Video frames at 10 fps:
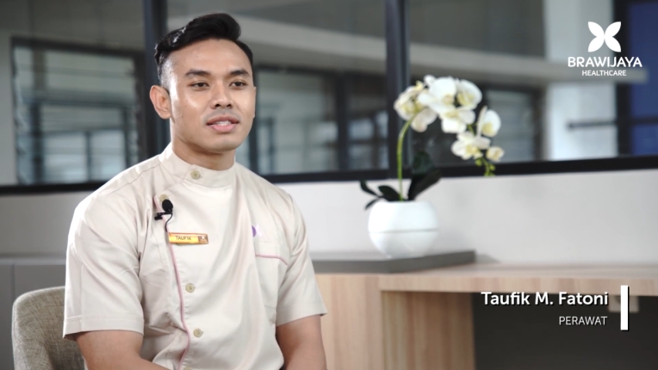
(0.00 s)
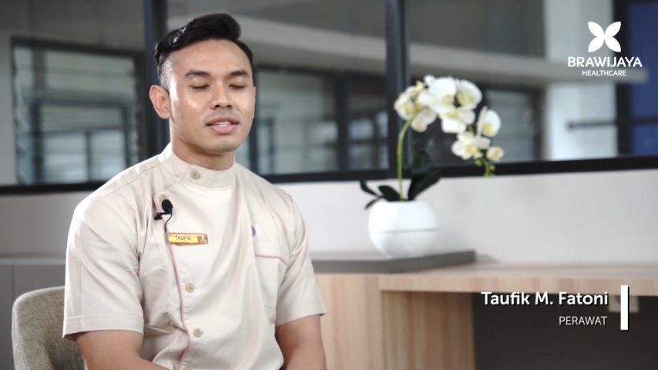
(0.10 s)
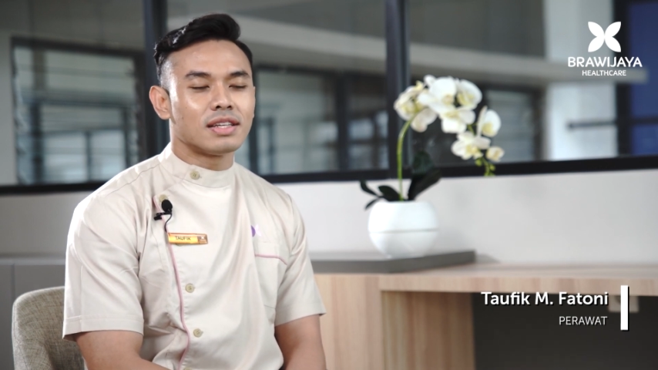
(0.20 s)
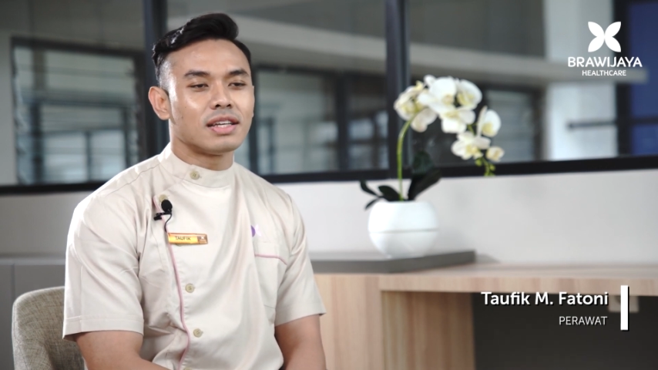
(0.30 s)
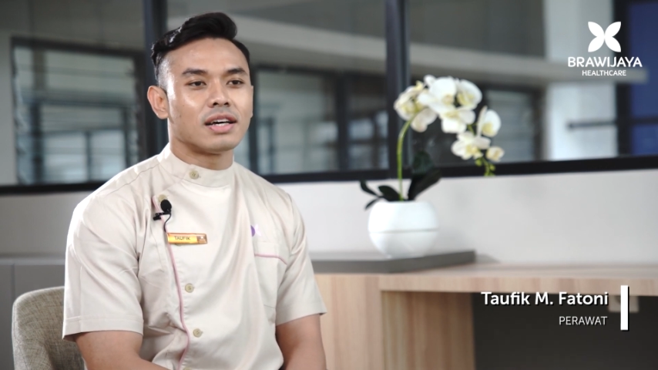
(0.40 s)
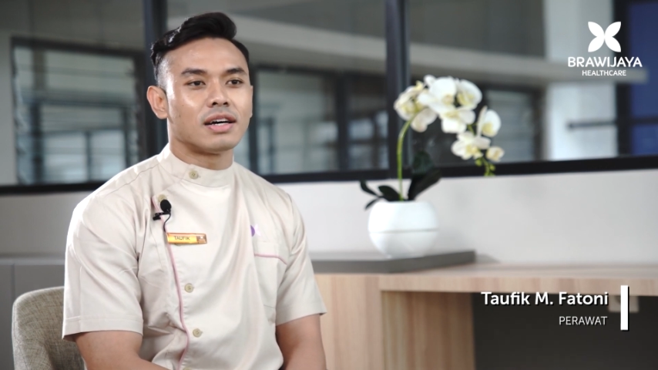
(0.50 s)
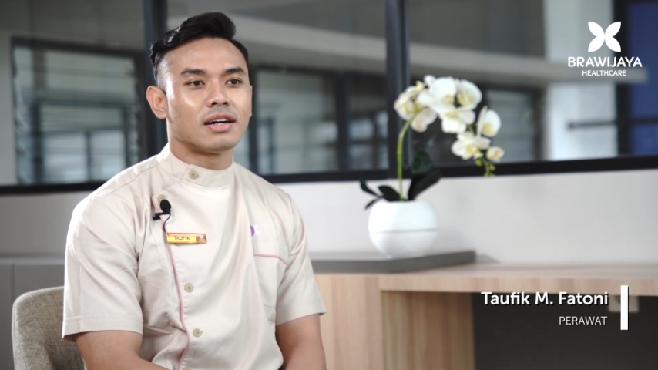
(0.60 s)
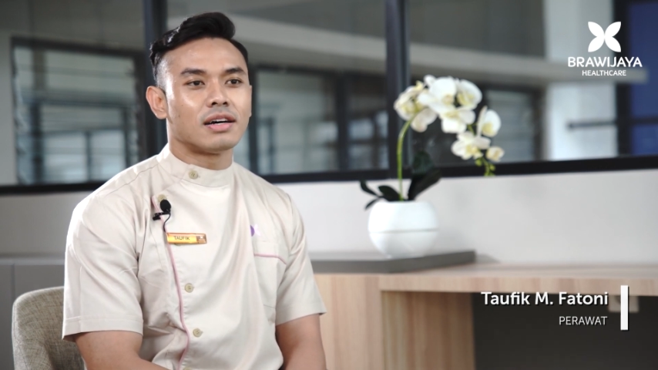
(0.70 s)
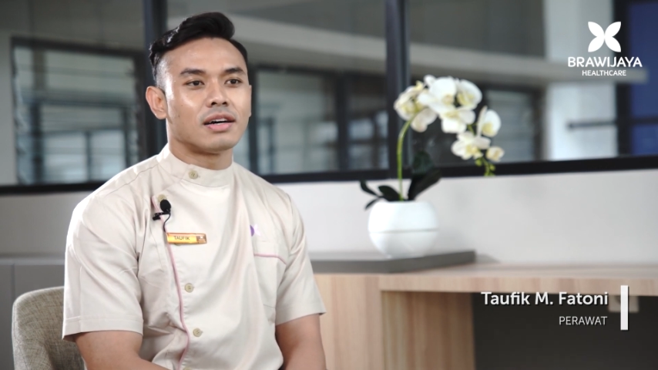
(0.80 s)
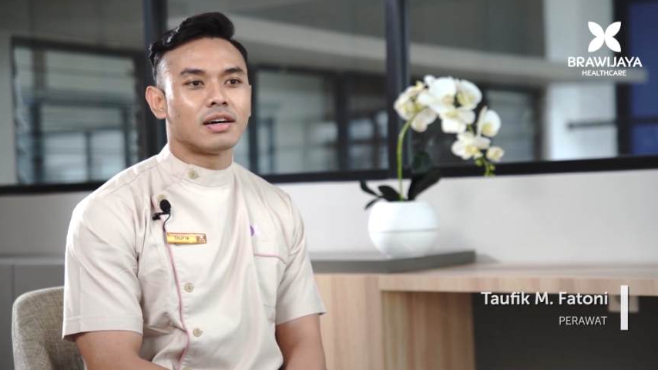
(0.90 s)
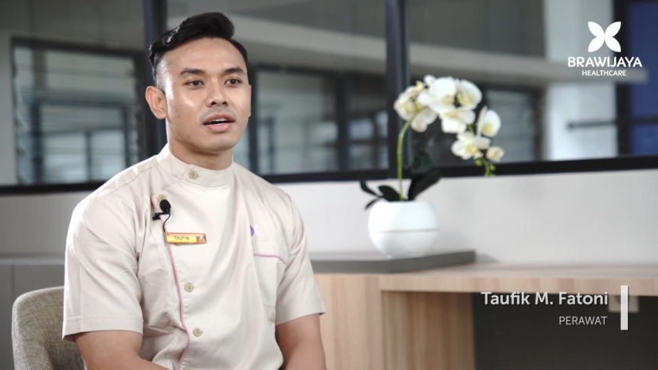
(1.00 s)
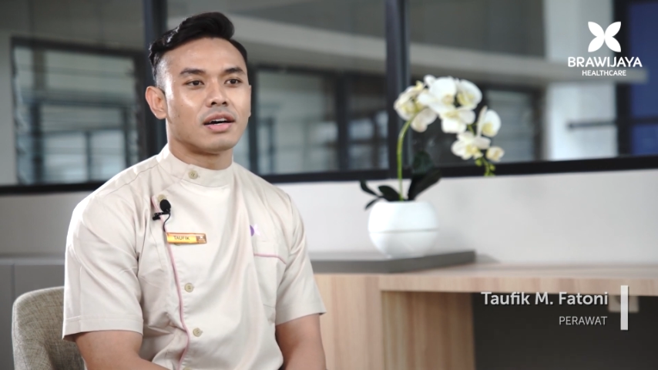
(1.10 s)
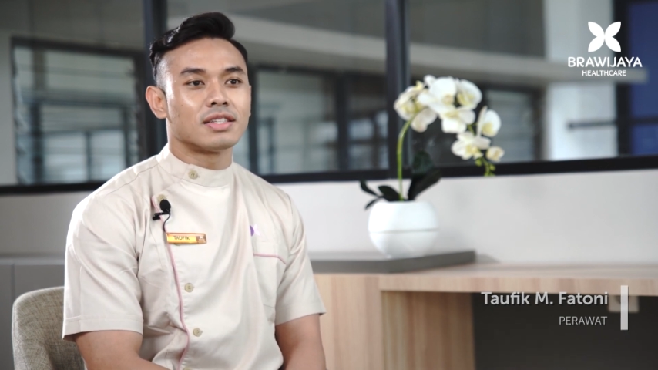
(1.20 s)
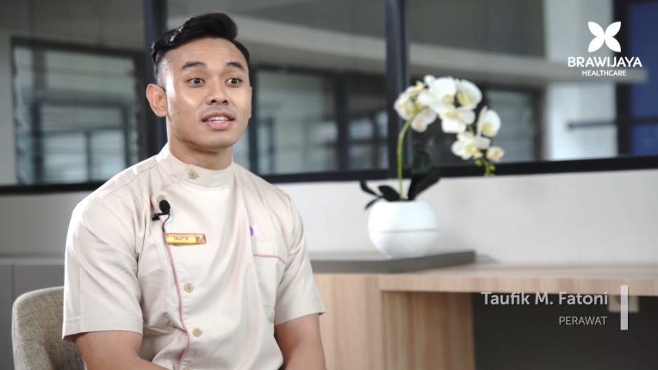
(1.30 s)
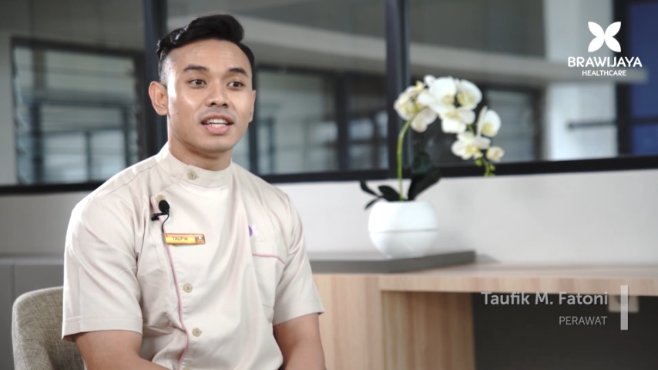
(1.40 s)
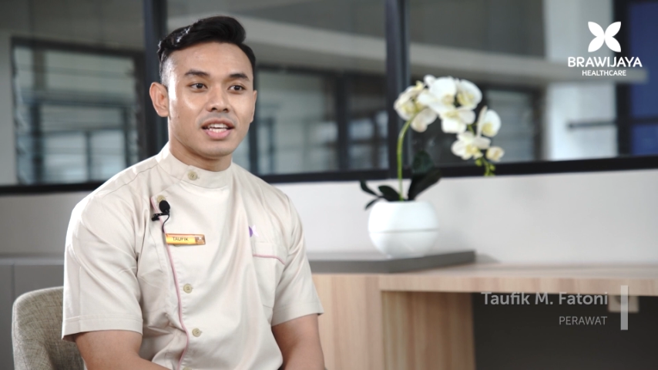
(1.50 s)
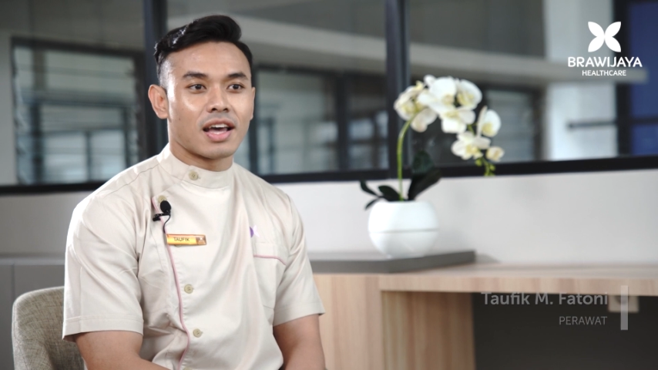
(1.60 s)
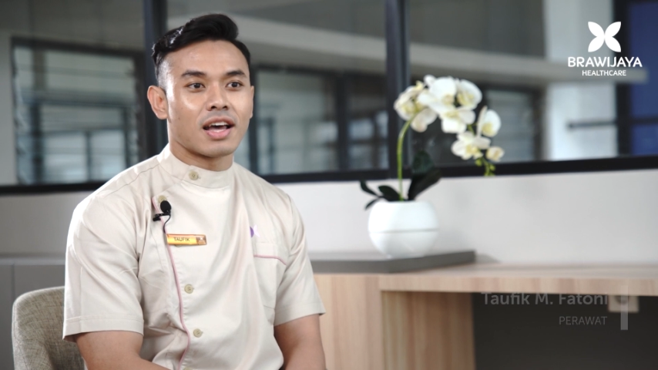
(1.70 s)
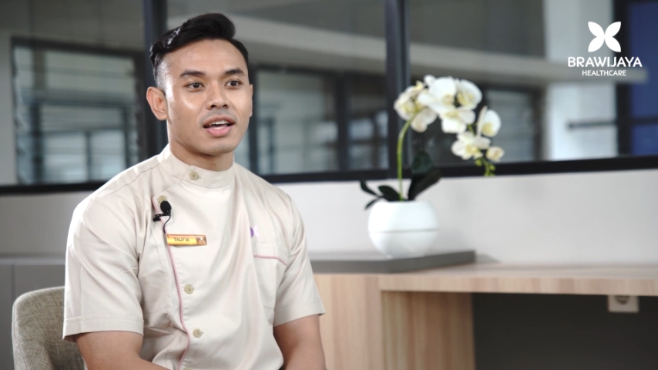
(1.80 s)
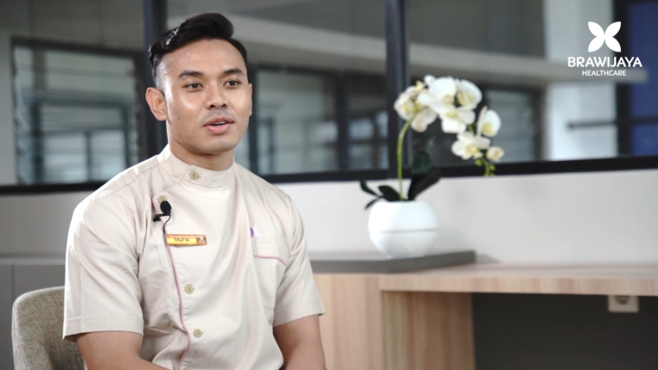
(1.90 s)
sih uh,
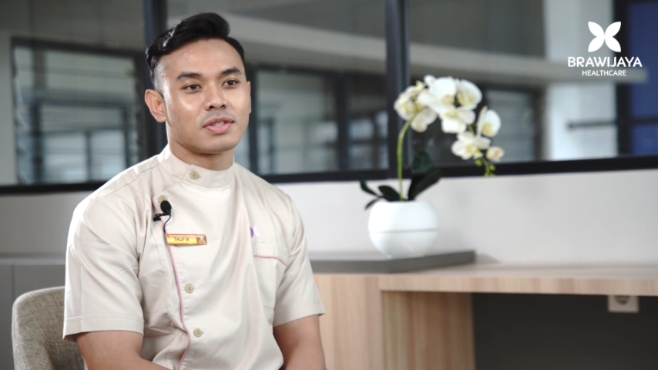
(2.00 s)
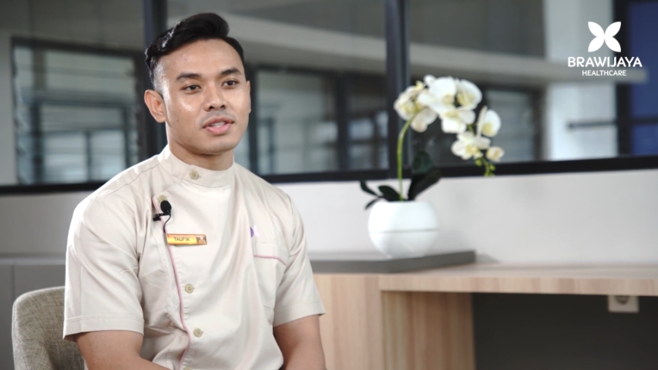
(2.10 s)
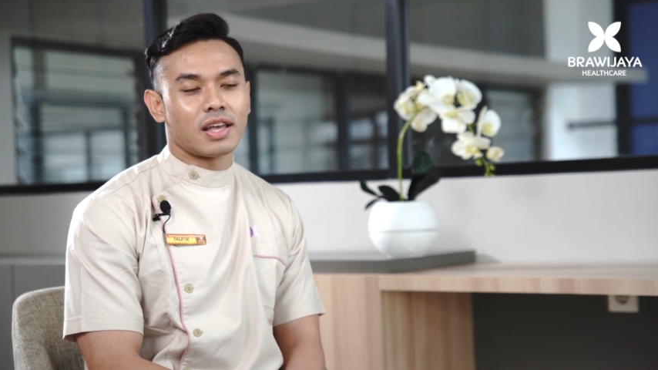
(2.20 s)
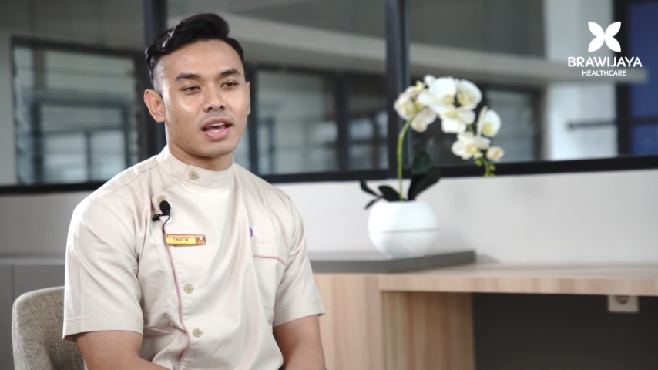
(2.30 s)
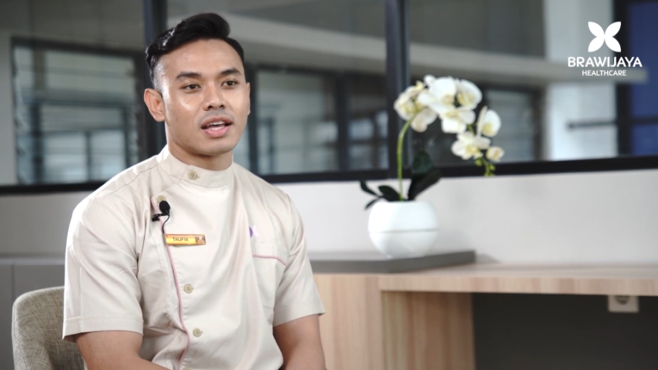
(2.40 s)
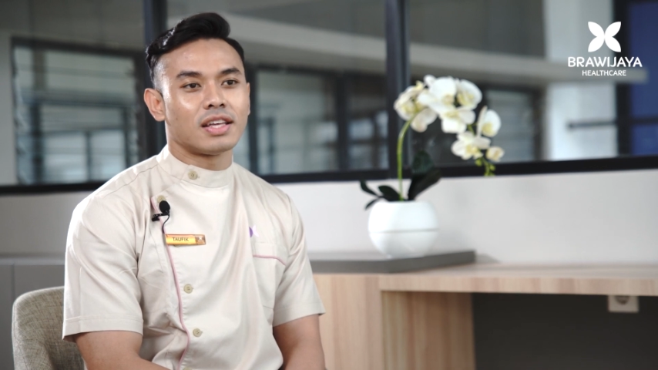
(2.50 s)
sedih ya harusnya ya.